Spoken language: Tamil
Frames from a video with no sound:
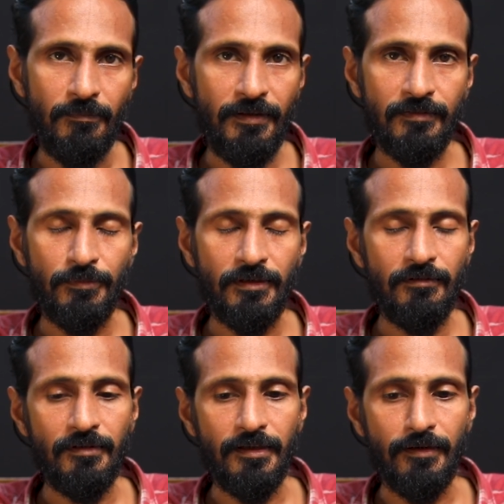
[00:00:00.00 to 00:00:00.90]
பேசப்பட்டு
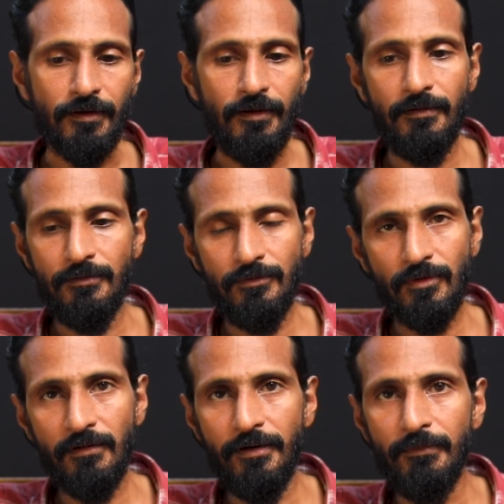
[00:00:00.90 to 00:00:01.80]
வருகின்றன இன்னும்
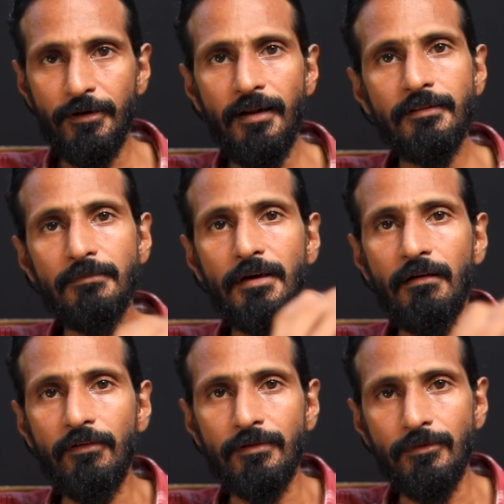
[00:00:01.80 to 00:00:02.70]
சொல்ல வேண்டுமென்றால்
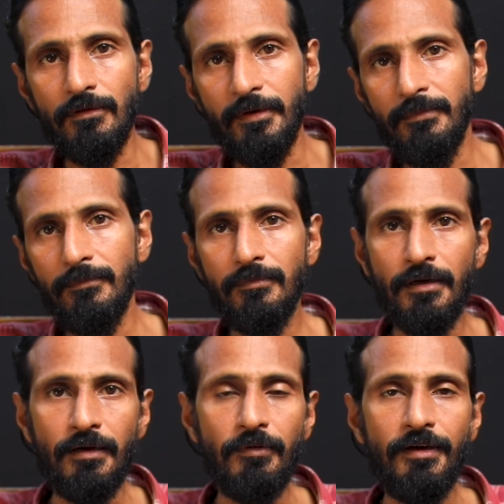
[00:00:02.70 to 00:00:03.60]
திருமாவளவன் ஒருபடி
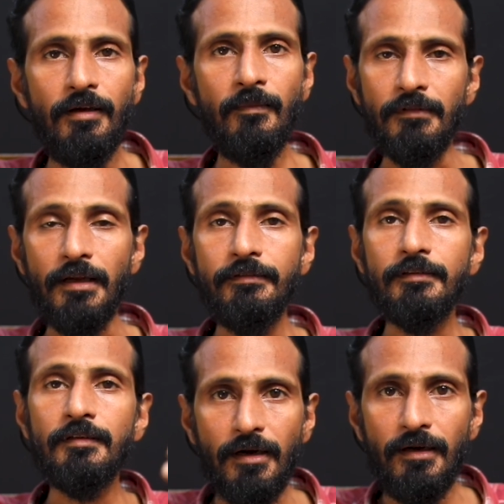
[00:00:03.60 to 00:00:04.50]
முன்னாடி போயிட்டு
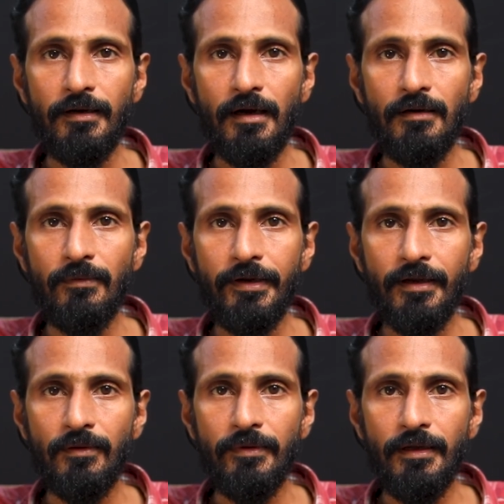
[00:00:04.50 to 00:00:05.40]
தலித் மக்களுக்காக
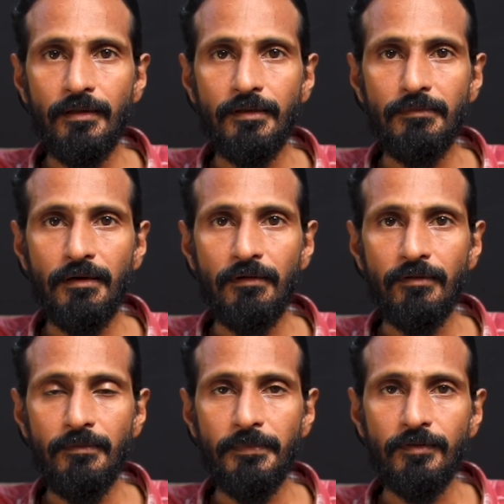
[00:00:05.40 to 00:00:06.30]
உழைக்கக்கூடிய
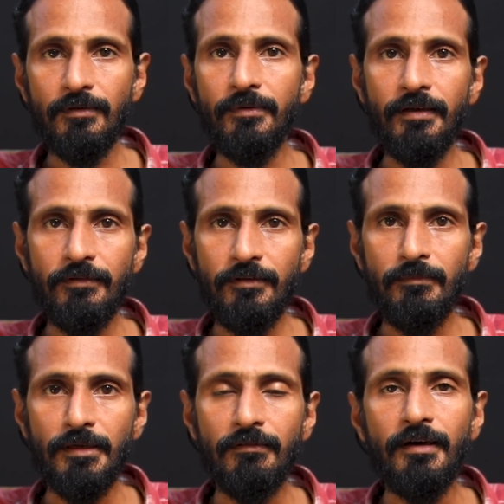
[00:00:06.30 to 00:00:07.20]
திருமாவளவன் பேசக்கூடிய
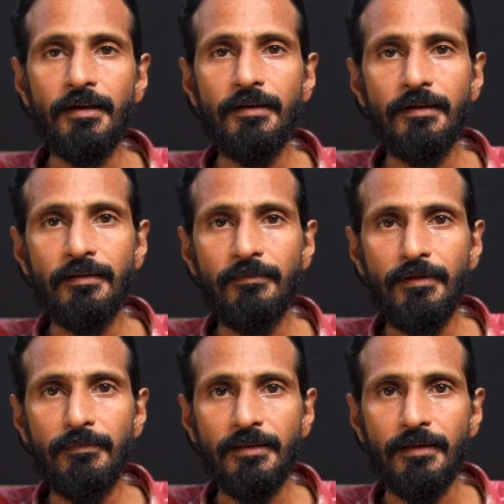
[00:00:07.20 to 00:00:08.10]
விஷயம் என்னவாக இருக்கிறது
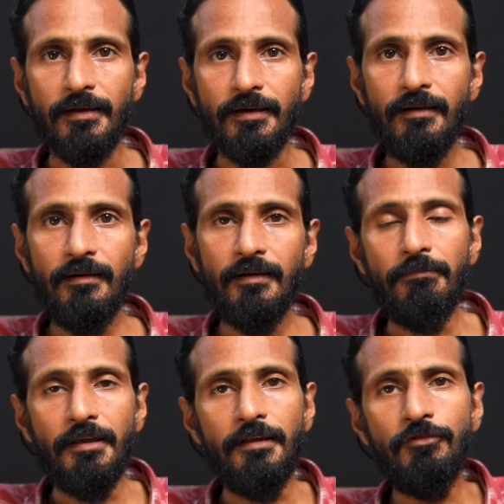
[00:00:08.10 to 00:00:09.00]
அப்படின்னு பார்த்தீங்கன்னாக்க
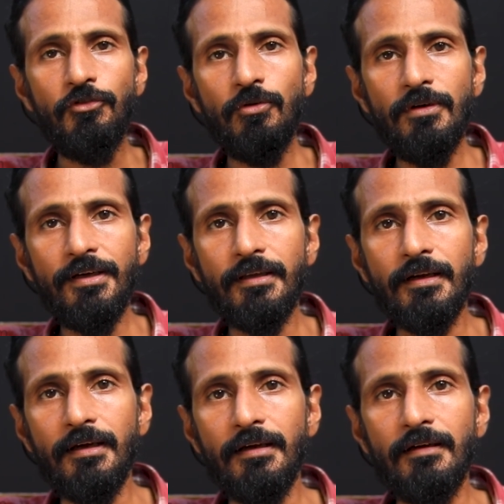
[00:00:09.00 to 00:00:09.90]
இப்போ இந்து என்கிற